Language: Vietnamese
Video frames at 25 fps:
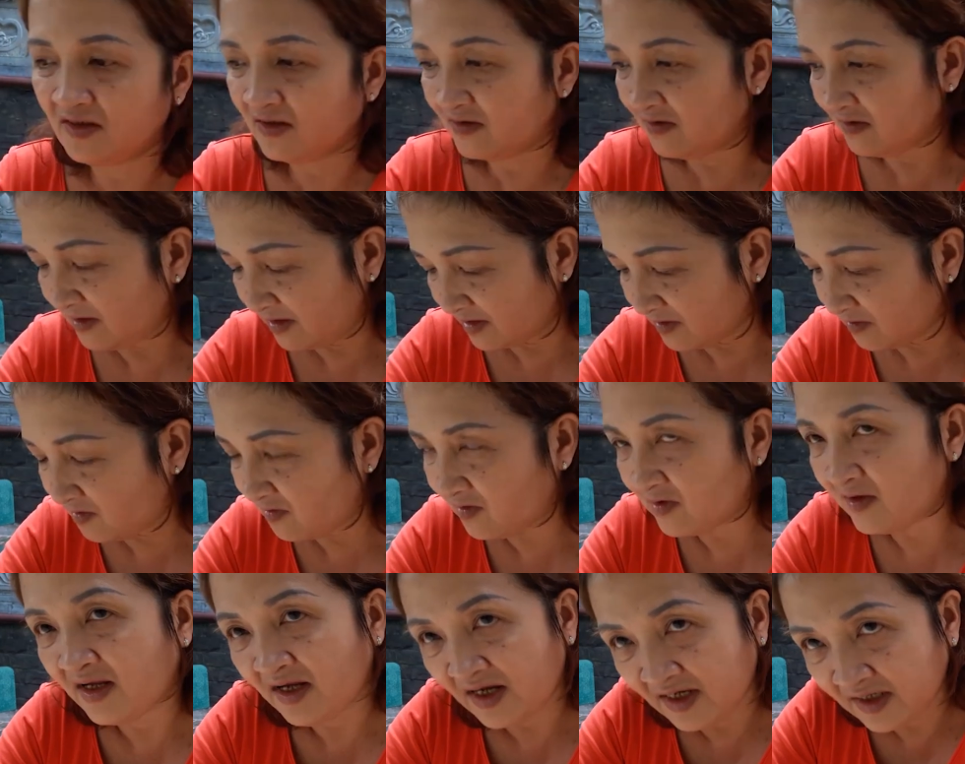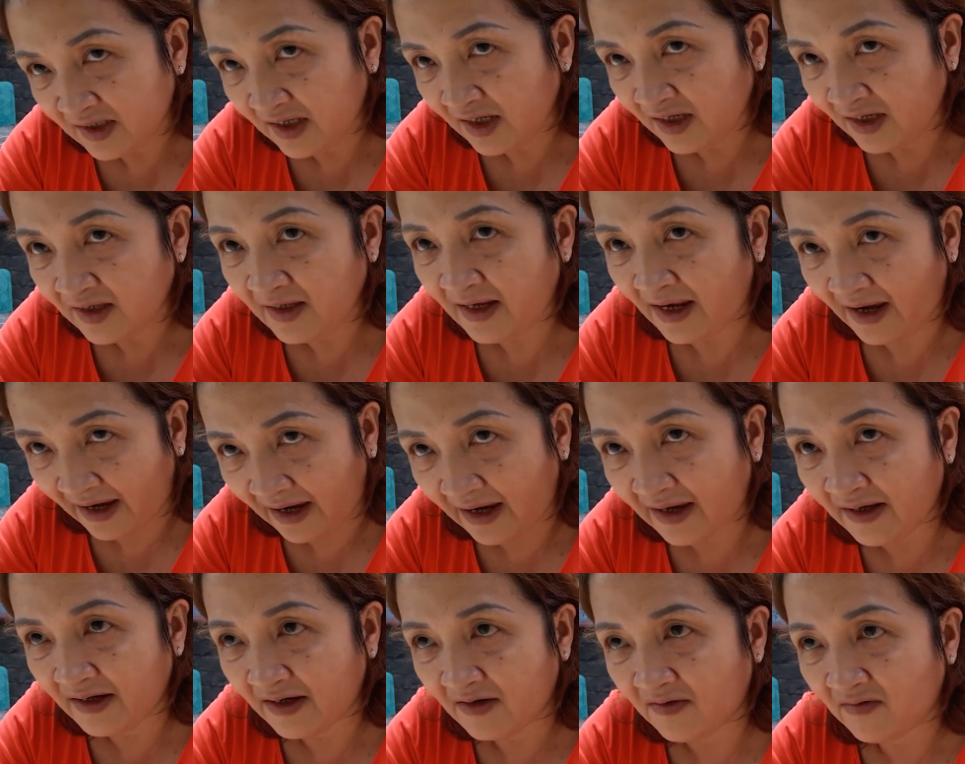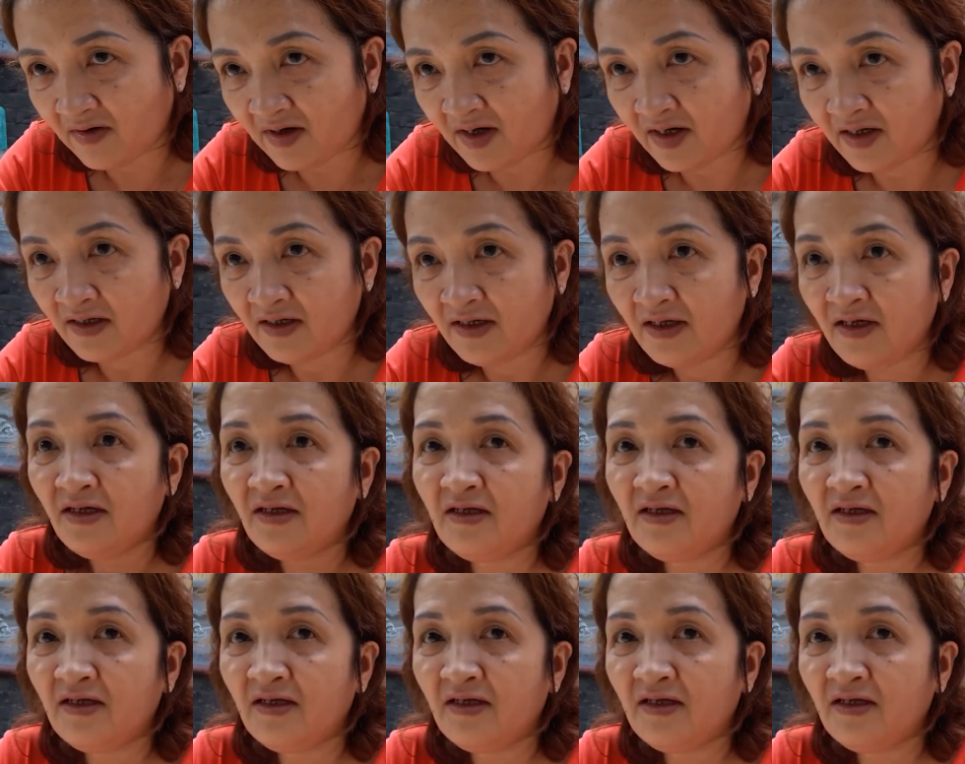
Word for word: thì nó lại ngồi lắng nghe, dạ là qua.